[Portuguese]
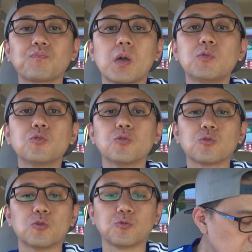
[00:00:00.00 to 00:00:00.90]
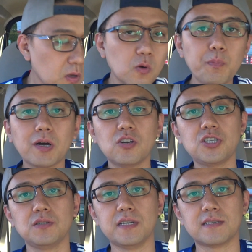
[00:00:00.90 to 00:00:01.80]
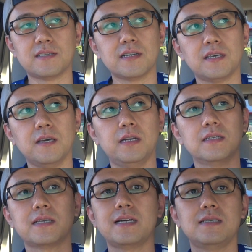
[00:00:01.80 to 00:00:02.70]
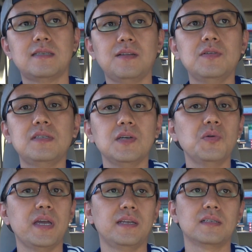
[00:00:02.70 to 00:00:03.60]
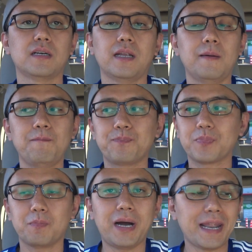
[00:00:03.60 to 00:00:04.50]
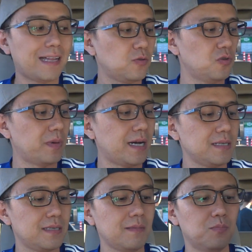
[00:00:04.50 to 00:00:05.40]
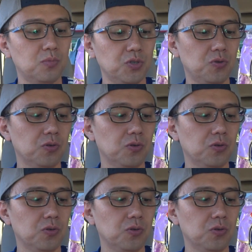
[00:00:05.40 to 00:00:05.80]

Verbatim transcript: É muito gostoso. Um pacotinho desse daqui, ele sai 105 ienes, cara. É barato demais e é muito